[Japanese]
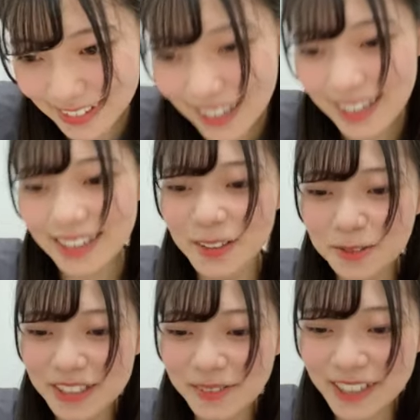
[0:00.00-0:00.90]
はい5
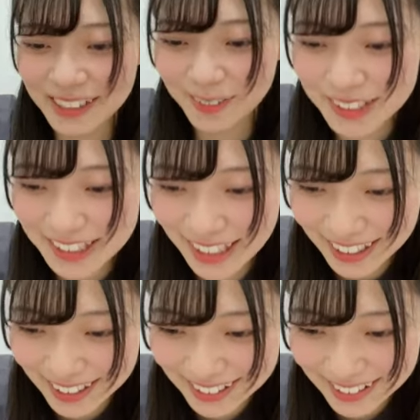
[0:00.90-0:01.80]
文字目書きまし
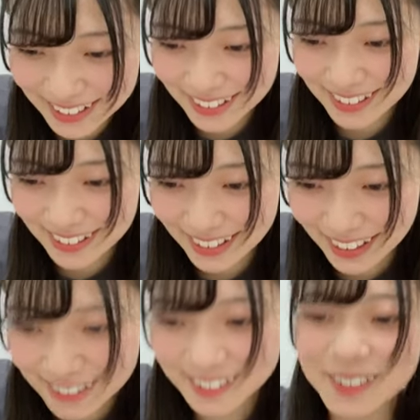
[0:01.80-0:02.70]
たは
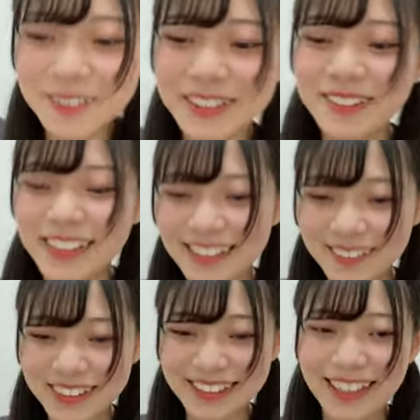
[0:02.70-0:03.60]
い6文字目書き
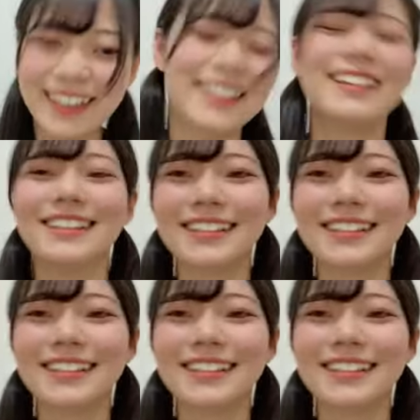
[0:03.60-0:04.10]
ました